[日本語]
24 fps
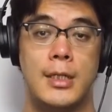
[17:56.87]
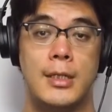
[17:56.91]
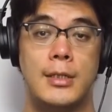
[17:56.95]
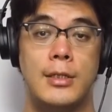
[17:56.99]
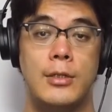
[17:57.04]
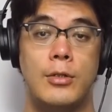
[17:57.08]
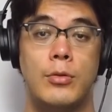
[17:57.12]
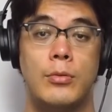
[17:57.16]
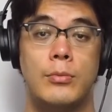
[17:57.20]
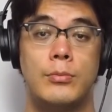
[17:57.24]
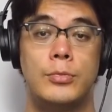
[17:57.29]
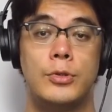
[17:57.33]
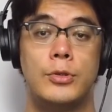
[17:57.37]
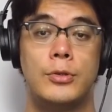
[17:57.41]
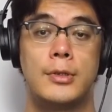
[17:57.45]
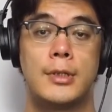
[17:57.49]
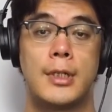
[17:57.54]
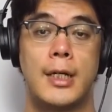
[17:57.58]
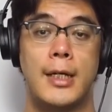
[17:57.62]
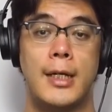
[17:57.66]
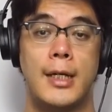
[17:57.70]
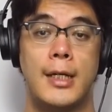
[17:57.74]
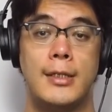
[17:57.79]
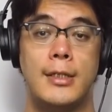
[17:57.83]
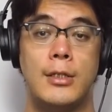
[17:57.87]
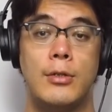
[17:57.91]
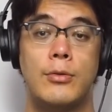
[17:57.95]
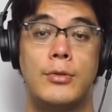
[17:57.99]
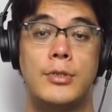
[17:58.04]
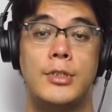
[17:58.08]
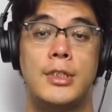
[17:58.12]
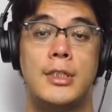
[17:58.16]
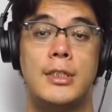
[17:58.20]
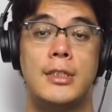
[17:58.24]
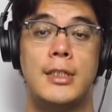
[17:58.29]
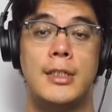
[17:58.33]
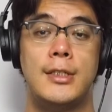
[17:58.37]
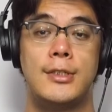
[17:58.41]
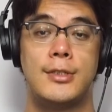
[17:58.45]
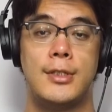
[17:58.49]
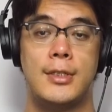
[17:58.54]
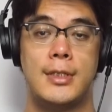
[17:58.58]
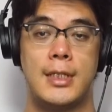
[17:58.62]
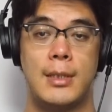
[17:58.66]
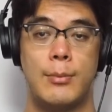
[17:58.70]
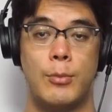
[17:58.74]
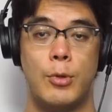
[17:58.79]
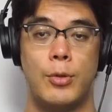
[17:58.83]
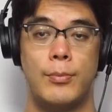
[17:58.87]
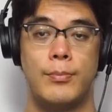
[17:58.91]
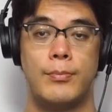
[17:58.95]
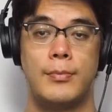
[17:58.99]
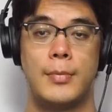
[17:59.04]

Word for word: 日本文化や日本人についても